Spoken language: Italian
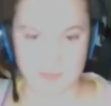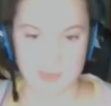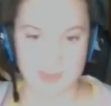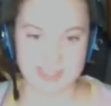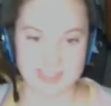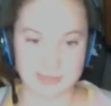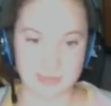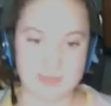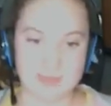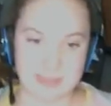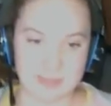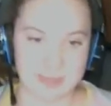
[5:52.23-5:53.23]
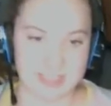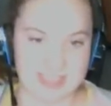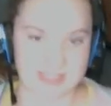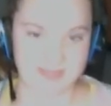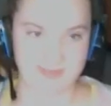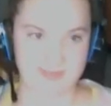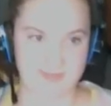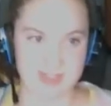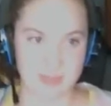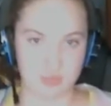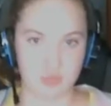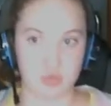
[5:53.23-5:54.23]
non è tanto bello perché
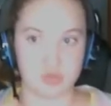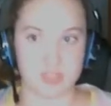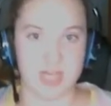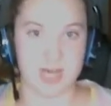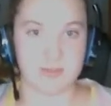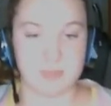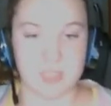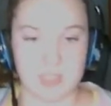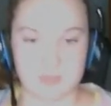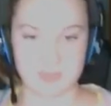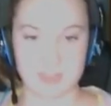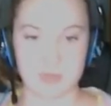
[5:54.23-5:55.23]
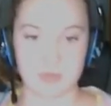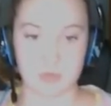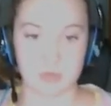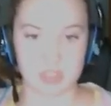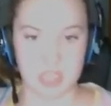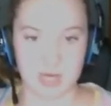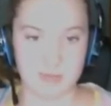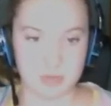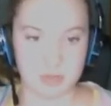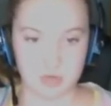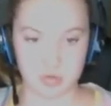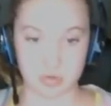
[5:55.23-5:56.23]
è solo sabbia, vedi solo
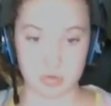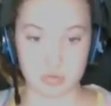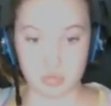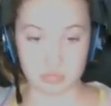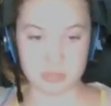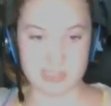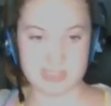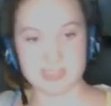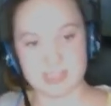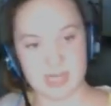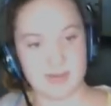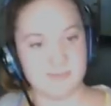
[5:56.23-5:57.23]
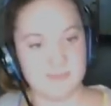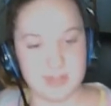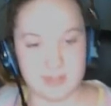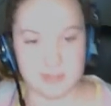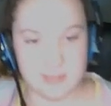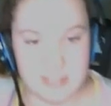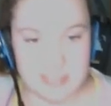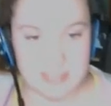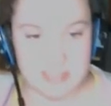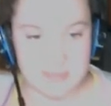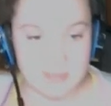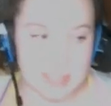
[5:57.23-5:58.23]
sabbia, ci sono dune di sabbia.
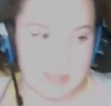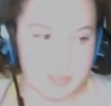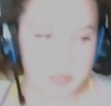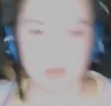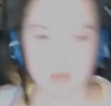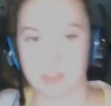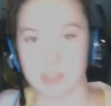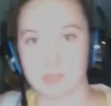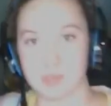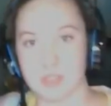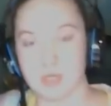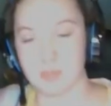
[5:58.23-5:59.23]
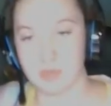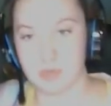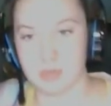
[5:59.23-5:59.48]
Invece al Polo Nord potrebbero